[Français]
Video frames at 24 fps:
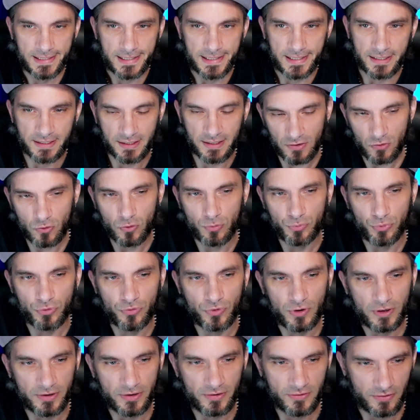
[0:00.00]
Et qu'est-ce qu'on peut
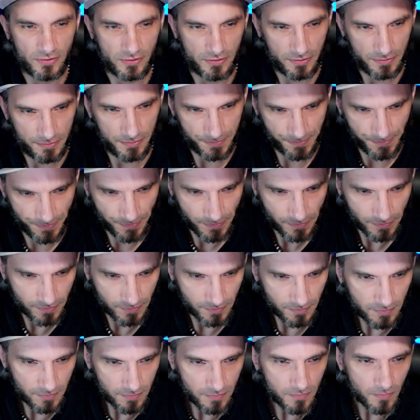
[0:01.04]
voir ici
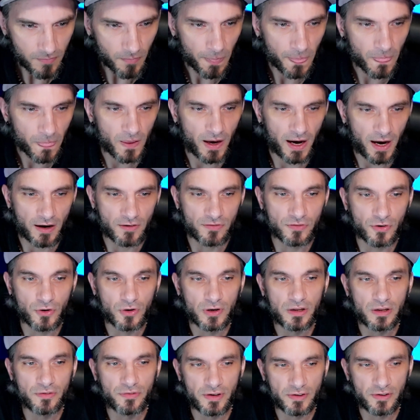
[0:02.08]
Avant
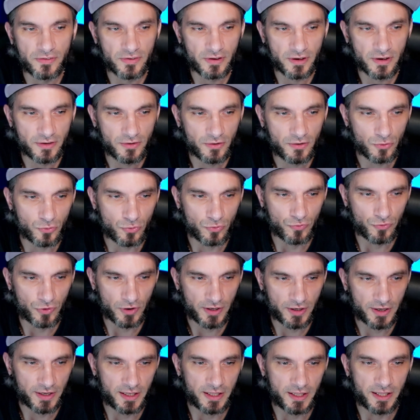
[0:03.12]
l'éveil Z, une fois
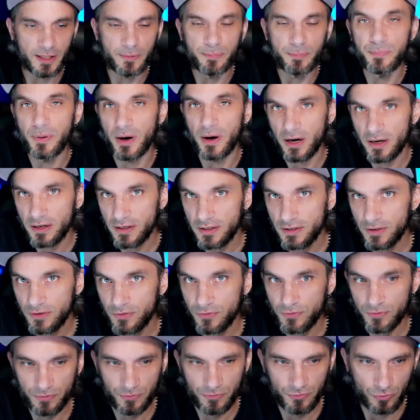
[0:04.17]
qu'il n'est pas
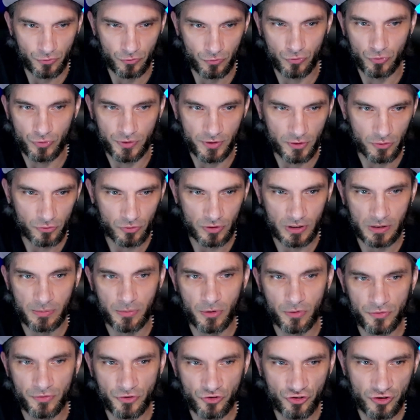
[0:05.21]
fusionné entre guillemets
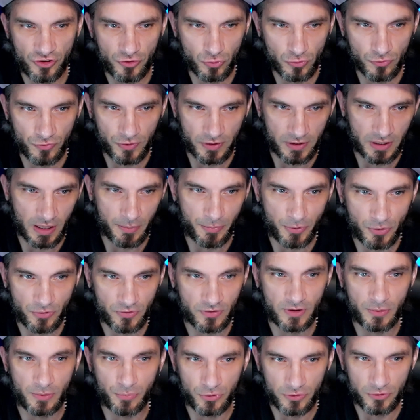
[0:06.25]
en végétaux, une fois qu'il n'a pas
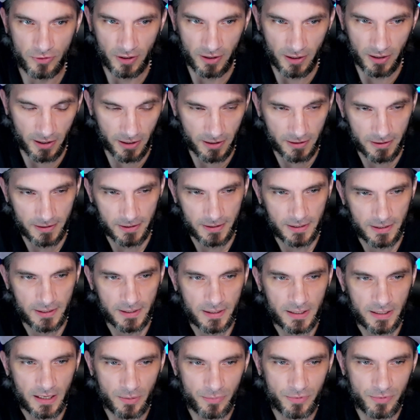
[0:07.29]
utilisé Potala,
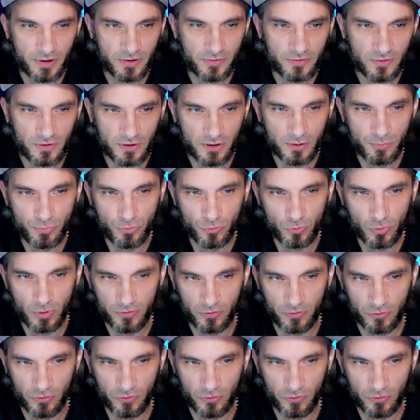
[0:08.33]
eh bien c'est qui plus 3,